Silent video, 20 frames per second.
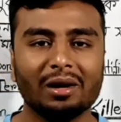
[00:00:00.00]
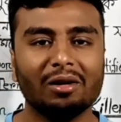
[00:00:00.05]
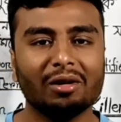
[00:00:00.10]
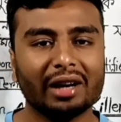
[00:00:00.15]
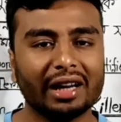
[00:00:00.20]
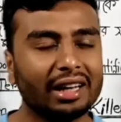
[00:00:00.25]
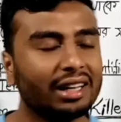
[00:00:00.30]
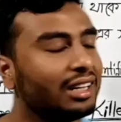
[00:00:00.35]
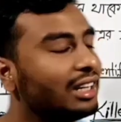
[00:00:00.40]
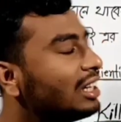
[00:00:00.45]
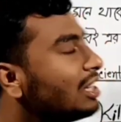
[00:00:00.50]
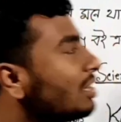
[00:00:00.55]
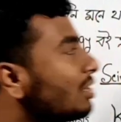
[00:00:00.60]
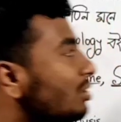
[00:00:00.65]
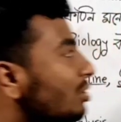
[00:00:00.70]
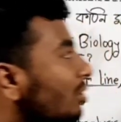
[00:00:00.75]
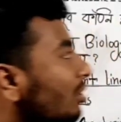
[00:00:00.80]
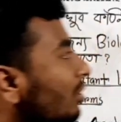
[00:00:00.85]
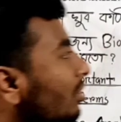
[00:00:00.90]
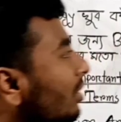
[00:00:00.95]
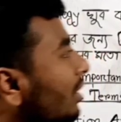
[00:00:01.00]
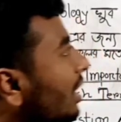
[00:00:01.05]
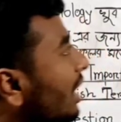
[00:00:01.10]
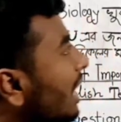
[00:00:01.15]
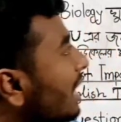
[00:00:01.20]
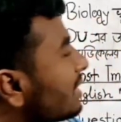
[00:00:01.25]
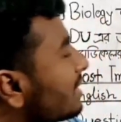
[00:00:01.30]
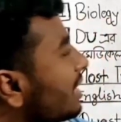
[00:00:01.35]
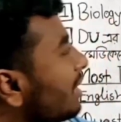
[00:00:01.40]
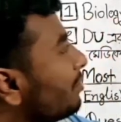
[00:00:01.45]
ওকে সো
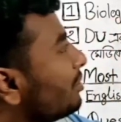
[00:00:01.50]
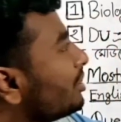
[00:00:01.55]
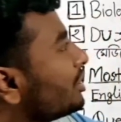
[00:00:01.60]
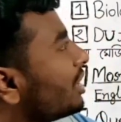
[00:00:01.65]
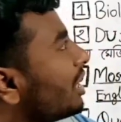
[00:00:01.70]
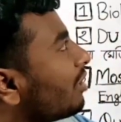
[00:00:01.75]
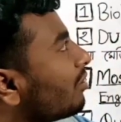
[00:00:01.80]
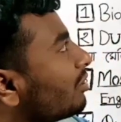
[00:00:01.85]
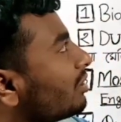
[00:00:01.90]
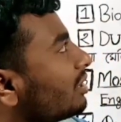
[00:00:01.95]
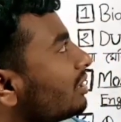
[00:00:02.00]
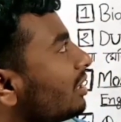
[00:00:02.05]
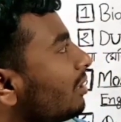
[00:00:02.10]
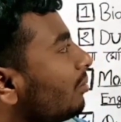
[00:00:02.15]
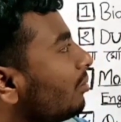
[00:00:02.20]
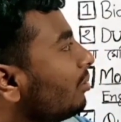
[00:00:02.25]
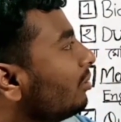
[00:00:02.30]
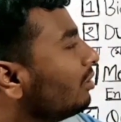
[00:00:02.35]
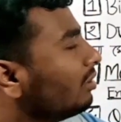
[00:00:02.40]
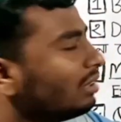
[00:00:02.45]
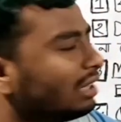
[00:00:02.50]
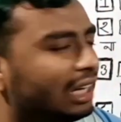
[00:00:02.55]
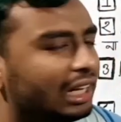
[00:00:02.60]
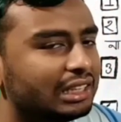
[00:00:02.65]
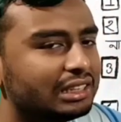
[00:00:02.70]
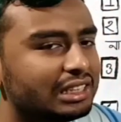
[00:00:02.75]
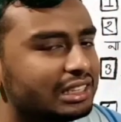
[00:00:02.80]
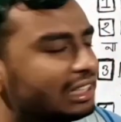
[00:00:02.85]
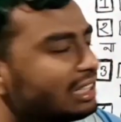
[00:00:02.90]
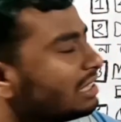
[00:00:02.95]
আজকে আমি শেয়ার করতে যাব
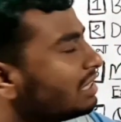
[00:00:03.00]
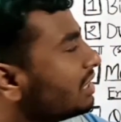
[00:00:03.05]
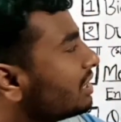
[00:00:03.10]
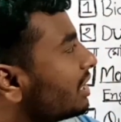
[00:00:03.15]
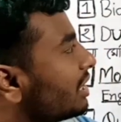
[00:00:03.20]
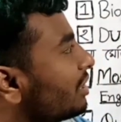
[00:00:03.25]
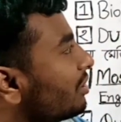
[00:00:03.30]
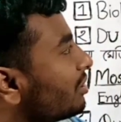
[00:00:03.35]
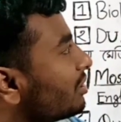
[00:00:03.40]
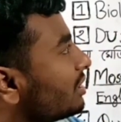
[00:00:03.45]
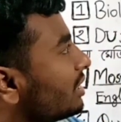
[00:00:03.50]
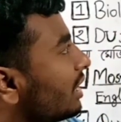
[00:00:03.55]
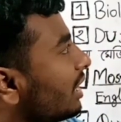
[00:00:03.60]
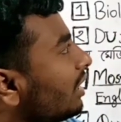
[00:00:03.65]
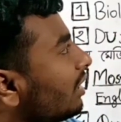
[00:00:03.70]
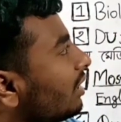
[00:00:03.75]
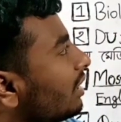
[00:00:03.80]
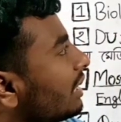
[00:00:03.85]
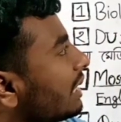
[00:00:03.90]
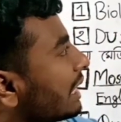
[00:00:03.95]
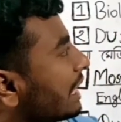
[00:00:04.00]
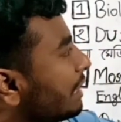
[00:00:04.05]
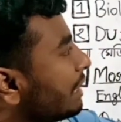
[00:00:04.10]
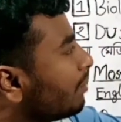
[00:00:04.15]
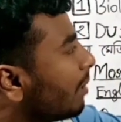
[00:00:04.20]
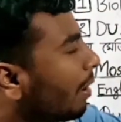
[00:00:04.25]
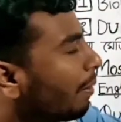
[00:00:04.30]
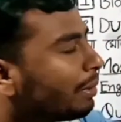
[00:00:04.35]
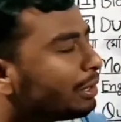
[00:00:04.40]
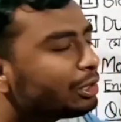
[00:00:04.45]
যে জিনিসটি সেটি হচ্ছে
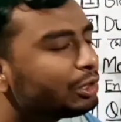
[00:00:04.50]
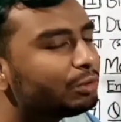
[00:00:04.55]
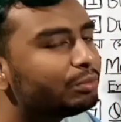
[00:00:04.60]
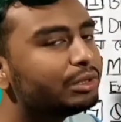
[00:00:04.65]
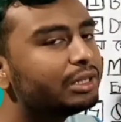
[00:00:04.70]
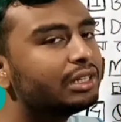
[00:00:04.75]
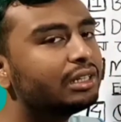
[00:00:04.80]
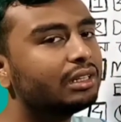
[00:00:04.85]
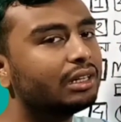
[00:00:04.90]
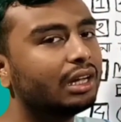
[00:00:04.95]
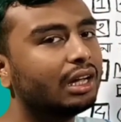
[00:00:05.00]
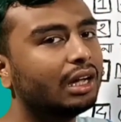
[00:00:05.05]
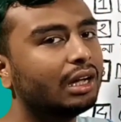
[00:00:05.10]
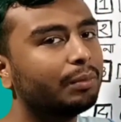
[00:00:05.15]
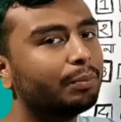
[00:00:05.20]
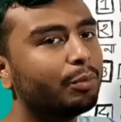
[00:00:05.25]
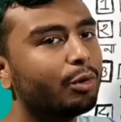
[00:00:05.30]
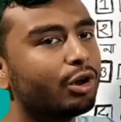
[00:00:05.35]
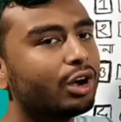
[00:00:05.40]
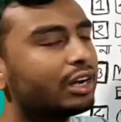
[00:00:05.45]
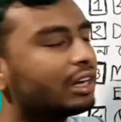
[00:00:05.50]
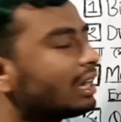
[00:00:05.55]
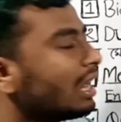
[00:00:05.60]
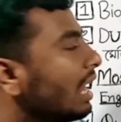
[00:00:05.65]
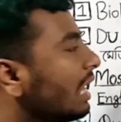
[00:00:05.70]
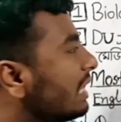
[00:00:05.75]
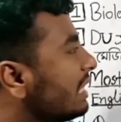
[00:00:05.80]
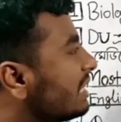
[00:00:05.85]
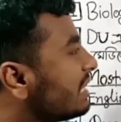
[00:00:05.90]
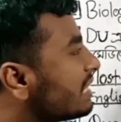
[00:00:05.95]
কিভাবে তুমি পড়াটা
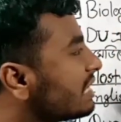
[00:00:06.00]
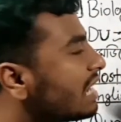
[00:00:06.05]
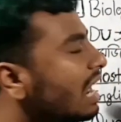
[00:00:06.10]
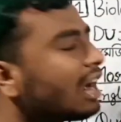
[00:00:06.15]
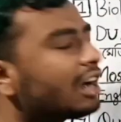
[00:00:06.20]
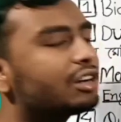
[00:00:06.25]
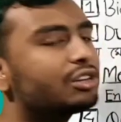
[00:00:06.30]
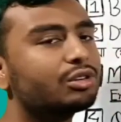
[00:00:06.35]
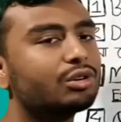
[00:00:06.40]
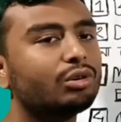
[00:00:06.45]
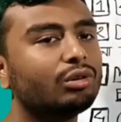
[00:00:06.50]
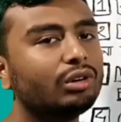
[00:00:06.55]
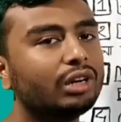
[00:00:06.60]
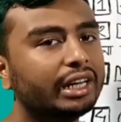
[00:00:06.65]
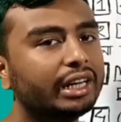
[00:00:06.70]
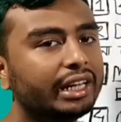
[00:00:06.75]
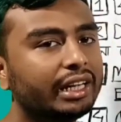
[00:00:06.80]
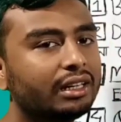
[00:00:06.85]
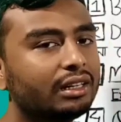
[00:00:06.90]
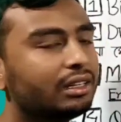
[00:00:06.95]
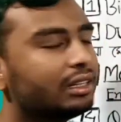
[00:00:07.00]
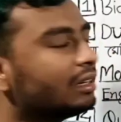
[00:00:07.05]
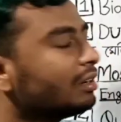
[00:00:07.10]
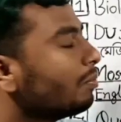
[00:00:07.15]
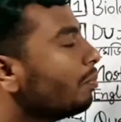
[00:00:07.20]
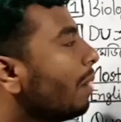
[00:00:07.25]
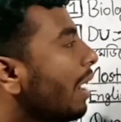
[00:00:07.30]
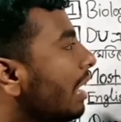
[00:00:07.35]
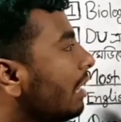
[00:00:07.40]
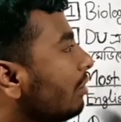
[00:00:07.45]
স্টার্ট করলে
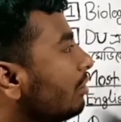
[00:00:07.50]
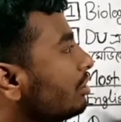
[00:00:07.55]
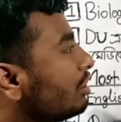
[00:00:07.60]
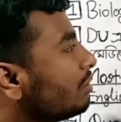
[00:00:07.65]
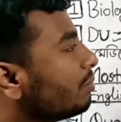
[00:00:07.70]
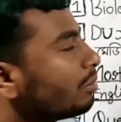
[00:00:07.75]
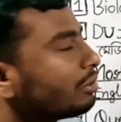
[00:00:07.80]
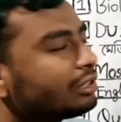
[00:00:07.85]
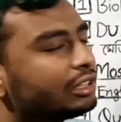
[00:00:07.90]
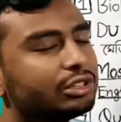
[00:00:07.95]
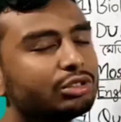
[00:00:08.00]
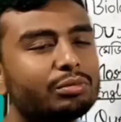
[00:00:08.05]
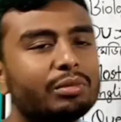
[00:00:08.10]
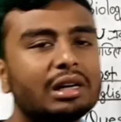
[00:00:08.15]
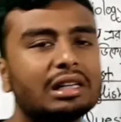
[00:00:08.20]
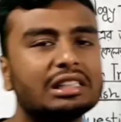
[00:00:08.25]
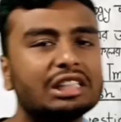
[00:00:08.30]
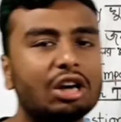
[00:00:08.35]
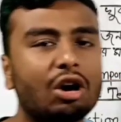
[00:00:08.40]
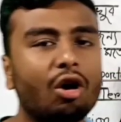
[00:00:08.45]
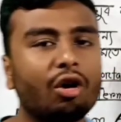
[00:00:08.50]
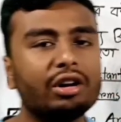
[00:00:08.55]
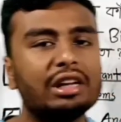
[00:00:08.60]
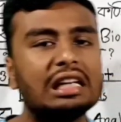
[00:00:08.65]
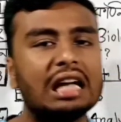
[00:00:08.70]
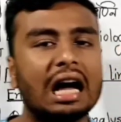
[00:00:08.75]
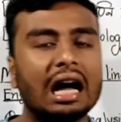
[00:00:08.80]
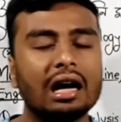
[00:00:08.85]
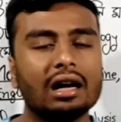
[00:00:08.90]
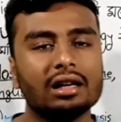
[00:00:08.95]
বায়োলজির প্রতি তোমার যে
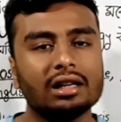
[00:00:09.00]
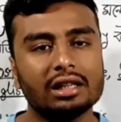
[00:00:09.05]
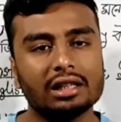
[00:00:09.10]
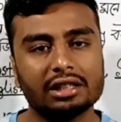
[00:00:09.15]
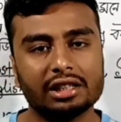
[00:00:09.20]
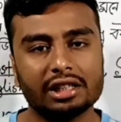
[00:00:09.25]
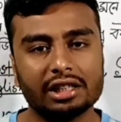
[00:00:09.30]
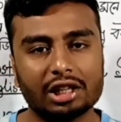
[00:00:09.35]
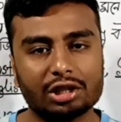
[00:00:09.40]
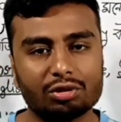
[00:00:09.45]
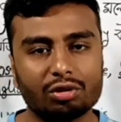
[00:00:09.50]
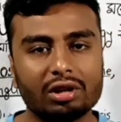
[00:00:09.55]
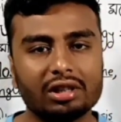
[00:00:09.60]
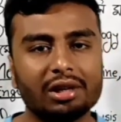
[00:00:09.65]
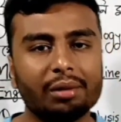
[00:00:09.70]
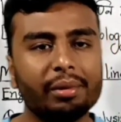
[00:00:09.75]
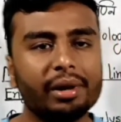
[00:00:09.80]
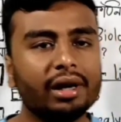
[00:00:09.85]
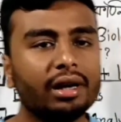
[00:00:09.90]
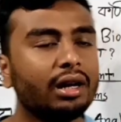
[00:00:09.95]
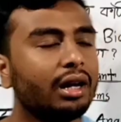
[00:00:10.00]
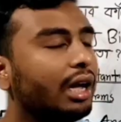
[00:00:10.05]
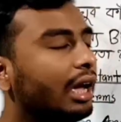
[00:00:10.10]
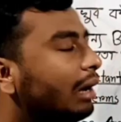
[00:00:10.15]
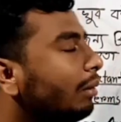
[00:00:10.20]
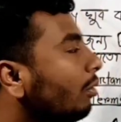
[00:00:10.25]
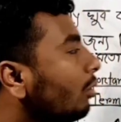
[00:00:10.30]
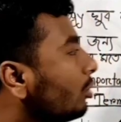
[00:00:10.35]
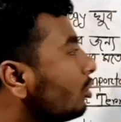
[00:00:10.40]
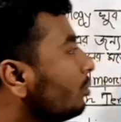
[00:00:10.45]
অনীহা সেটা চলে যাবে
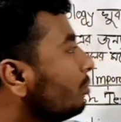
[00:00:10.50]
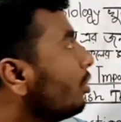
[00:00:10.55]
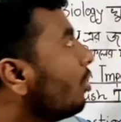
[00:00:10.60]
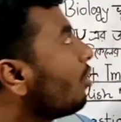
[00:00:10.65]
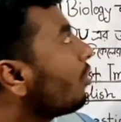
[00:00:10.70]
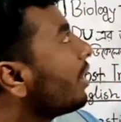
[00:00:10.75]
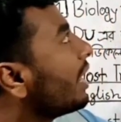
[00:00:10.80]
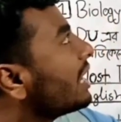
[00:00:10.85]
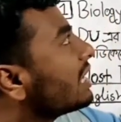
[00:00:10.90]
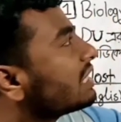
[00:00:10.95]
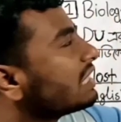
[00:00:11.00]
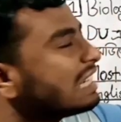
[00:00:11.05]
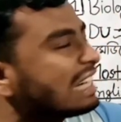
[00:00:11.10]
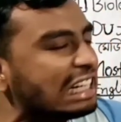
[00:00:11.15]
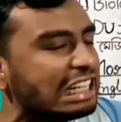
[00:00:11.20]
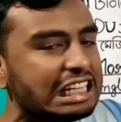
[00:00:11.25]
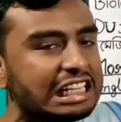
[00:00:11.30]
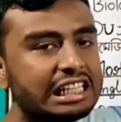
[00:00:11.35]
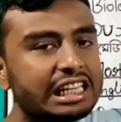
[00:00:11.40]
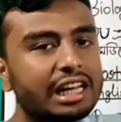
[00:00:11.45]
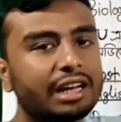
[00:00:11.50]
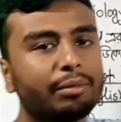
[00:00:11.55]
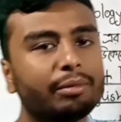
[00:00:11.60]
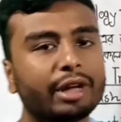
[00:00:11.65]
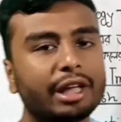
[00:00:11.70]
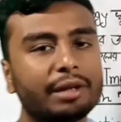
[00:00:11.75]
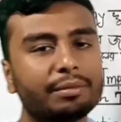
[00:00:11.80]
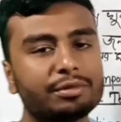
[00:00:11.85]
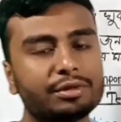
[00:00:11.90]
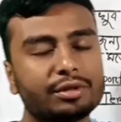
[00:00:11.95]
এবং তুমি অনায়াসে রিটেন এবং
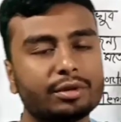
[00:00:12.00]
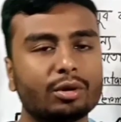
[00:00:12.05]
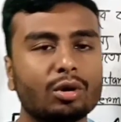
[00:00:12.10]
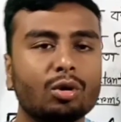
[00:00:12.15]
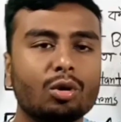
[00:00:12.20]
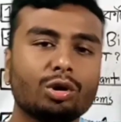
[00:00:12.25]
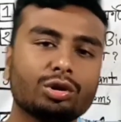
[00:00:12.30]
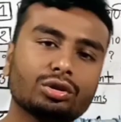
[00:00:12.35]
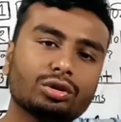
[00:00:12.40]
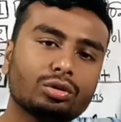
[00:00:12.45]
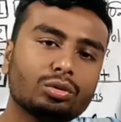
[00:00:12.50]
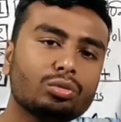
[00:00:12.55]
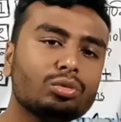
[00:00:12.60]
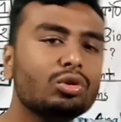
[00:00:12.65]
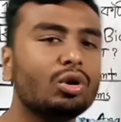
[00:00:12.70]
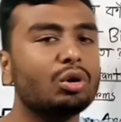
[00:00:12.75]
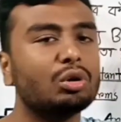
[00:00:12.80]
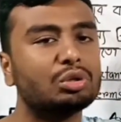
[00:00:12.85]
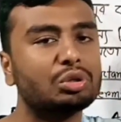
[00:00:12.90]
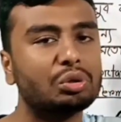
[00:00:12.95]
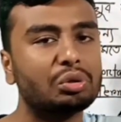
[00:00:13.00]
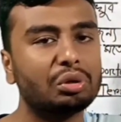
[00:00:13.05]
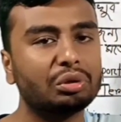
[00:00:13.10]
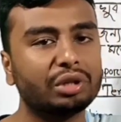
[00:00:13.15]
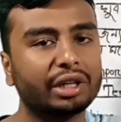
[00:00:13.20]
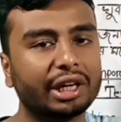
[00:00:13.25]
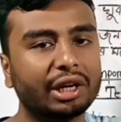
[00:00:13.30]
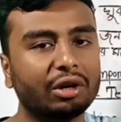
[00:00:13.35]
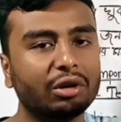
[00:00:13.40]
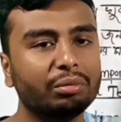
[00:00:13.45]
এমসিকিউ কোন অংশগুলো
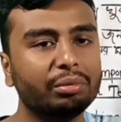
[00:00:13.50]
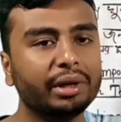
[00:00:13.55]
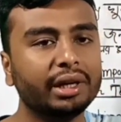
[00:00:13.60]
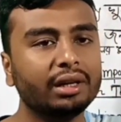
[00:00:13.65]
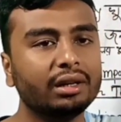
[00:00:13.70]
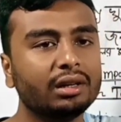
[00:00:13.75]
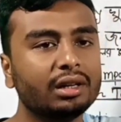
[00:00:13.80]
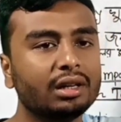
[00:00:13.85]
থেকে হবে